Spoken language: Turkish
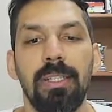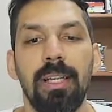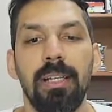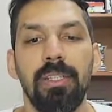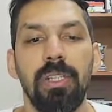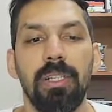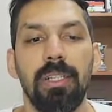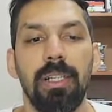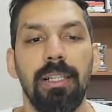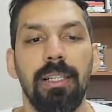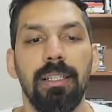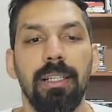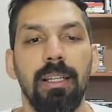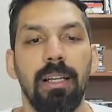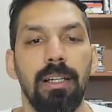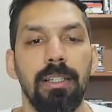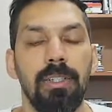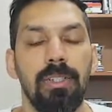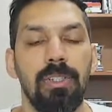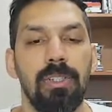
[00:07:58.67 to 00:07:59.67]
aşağıdakilerden
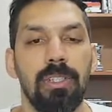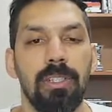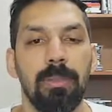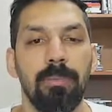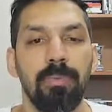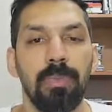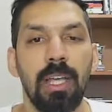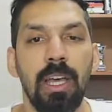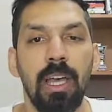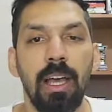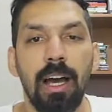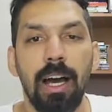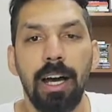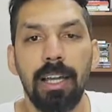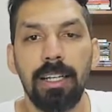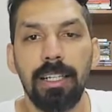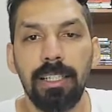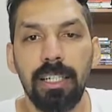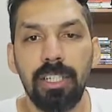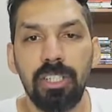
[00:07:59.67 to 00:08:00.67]
hangisidir?
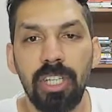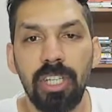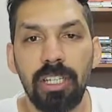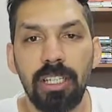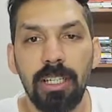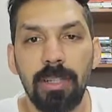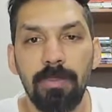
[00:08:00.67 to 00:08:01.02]
Arkadaşlar